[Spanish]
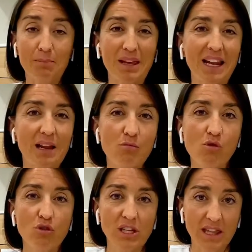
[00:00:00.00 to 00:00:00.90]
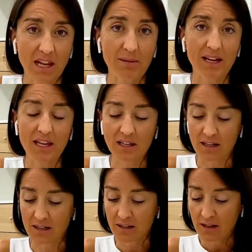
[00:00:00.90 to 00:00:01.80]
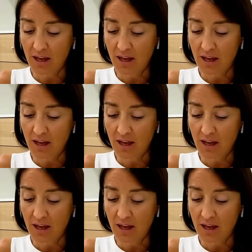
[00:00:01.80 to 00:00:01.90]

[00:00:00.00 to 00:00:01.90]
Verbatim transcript: piel, en la mucosa de la vagina,